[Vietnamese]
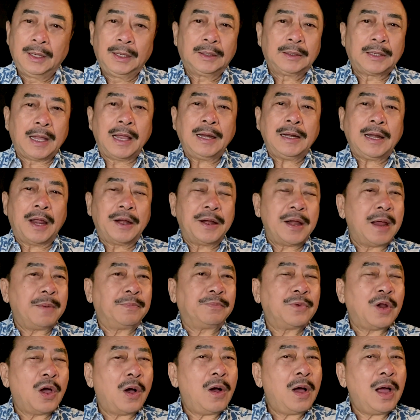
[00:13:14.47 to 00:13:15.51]
Thế là đêm
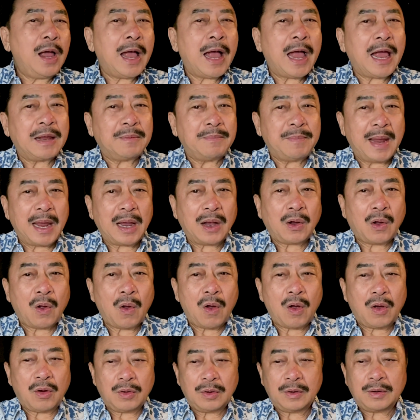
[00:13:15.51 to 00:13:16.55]
đó hai mẹ
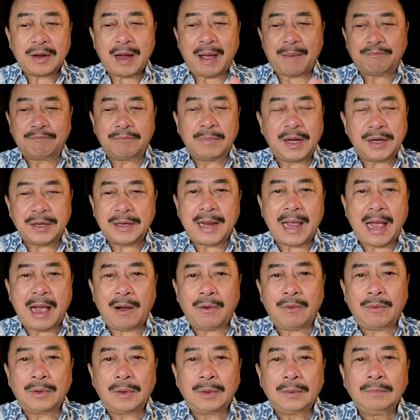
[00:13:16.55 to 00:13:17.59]
con nằm bên
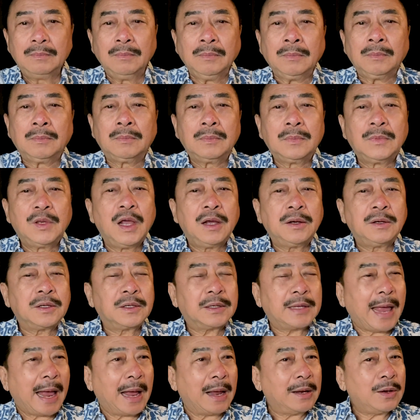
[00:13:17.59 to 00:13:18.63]
nhau, nhưng
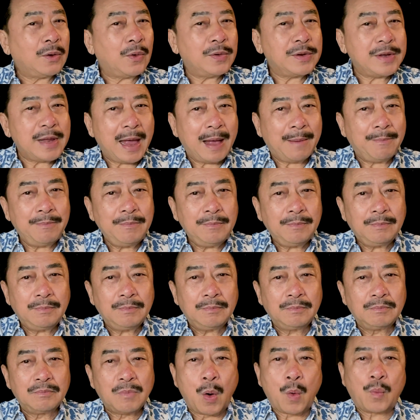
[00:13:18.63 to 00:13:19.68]
chẳng có dám
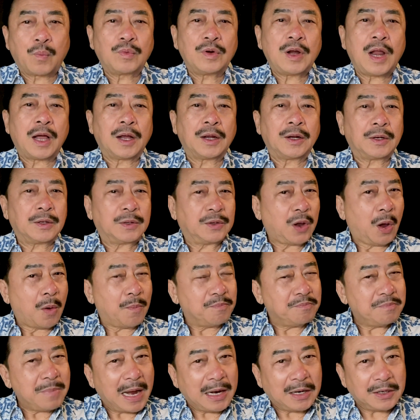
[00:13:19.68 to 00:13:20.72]
một lần chọt
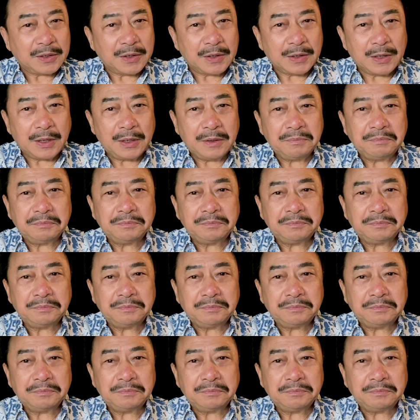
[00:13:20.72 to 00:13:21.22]
mắt nữa.